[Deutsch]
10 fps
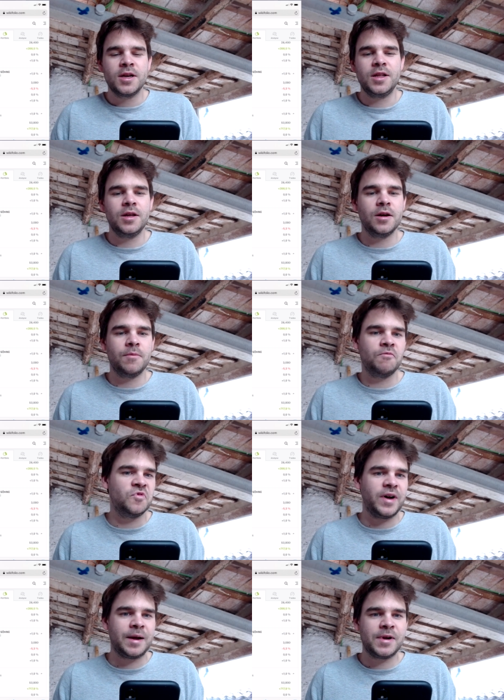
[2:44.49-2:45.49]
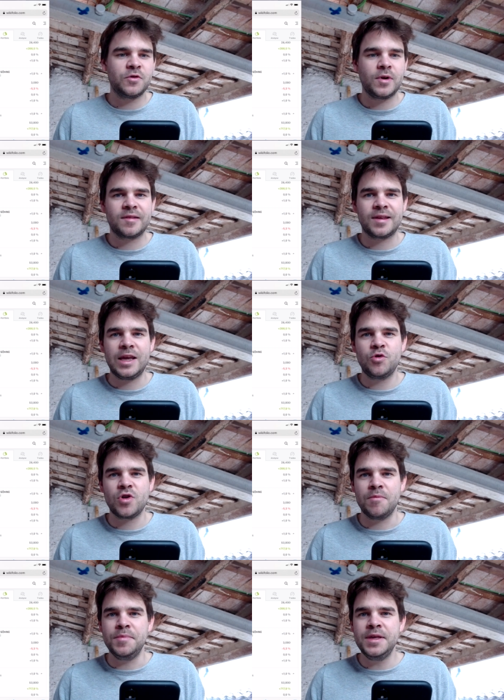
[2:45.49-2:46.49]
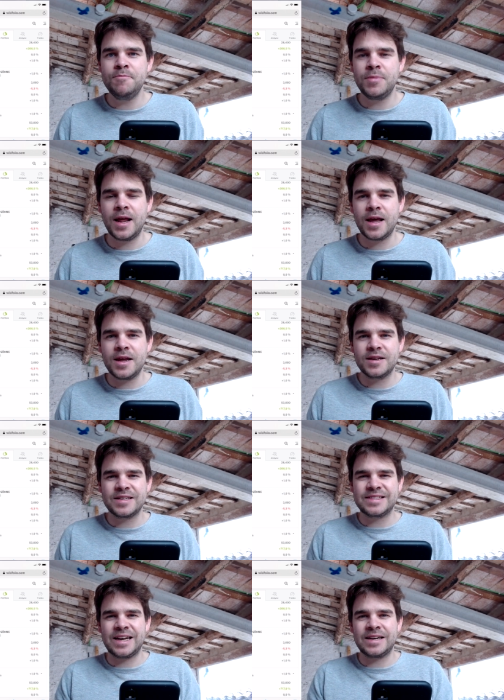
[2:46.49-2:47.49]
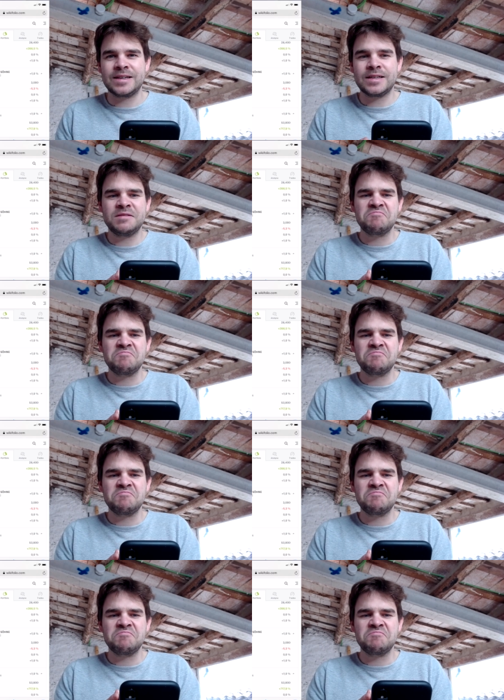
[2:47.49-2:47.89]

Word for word: Die ähm, waren mal so als Geothermie-Play interessant.